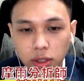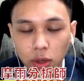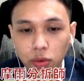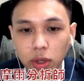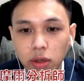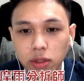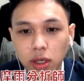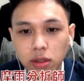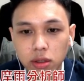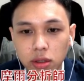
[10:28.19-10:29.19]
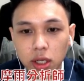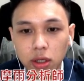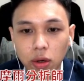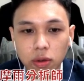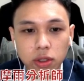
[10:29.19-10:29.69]
遭遇到这样子利
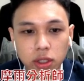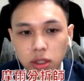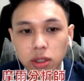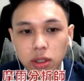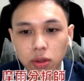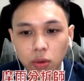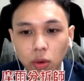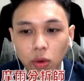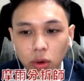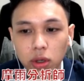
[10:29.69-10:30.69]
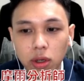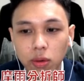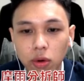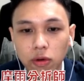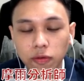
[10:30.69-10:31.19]
空的袭击，我会
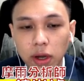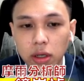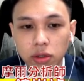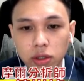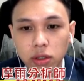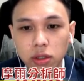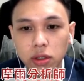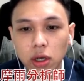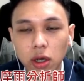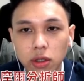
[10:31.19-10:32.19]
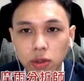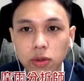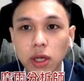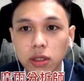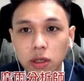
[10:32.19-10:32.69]
认为反而是
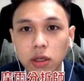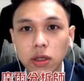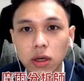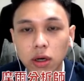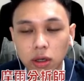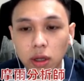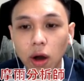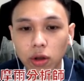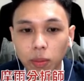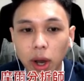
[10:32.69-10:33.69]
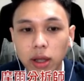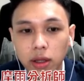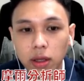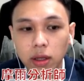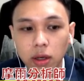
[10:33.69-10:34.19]
中长线一个很好的买
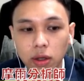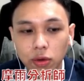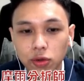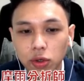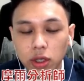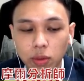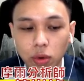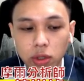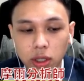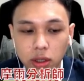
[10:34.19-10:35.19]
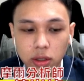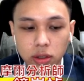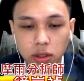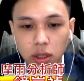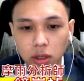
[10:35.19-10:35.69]
点。对，所以以目前的
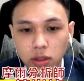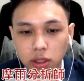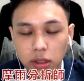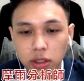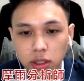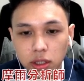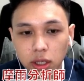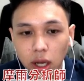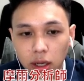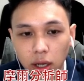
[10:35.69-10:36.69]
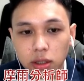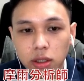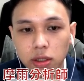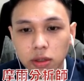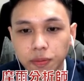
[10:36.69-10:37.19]
呃整个机器来看，
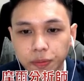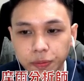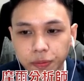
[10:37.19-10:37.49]
其实